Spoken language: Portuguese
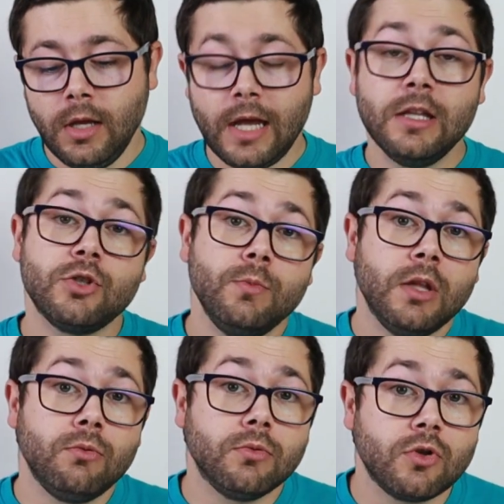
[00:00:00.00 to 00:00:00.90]
é que neste
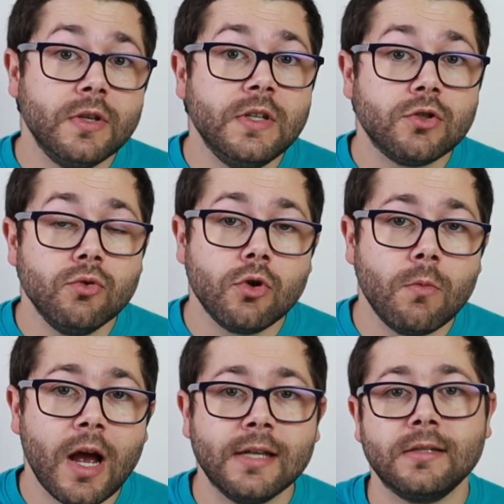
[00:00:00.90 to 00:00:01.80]
momento só existe no
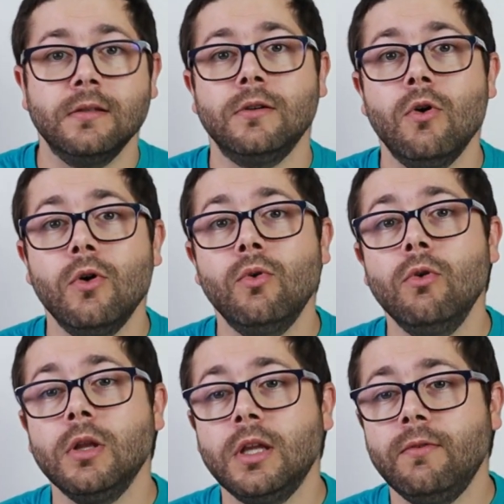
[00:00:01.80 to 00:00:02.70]
Chromecast com o
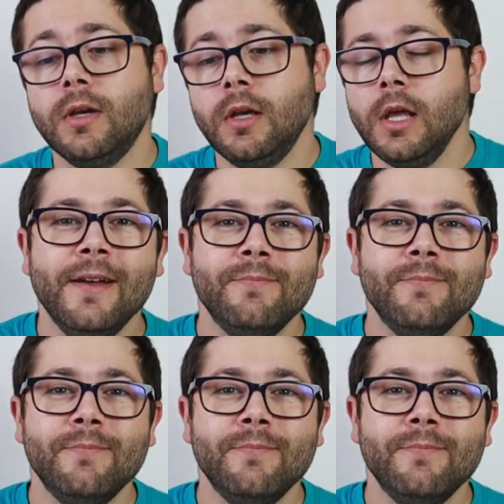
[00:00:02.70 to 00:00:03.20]
Google TV.